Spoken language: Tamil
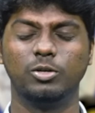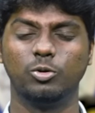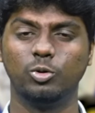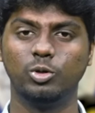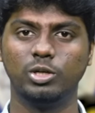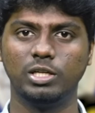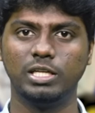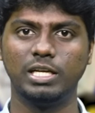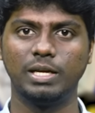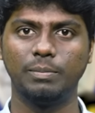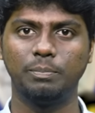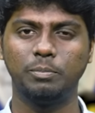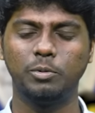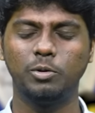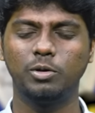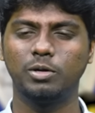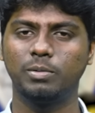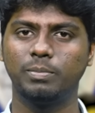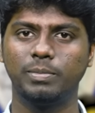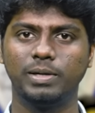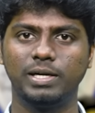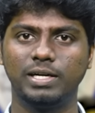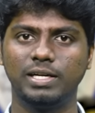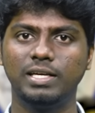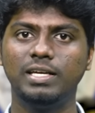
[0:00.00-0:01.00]
ஒரு
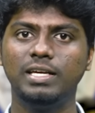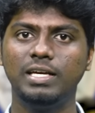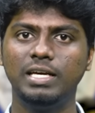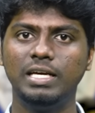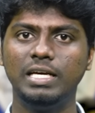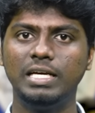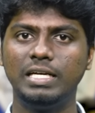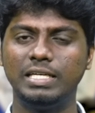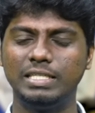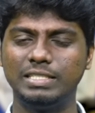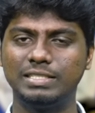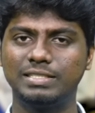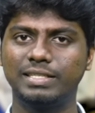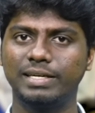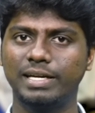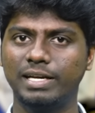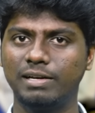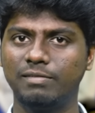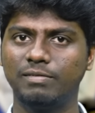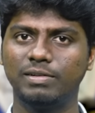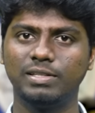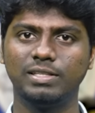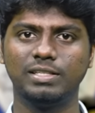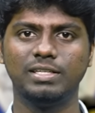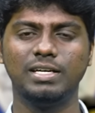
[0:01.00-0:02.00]
ரிப்போர்ட் படி
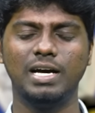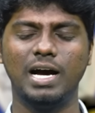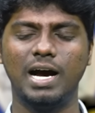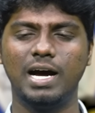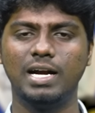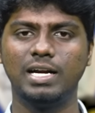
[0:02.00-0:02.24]
இஸ்ரேல் வந்து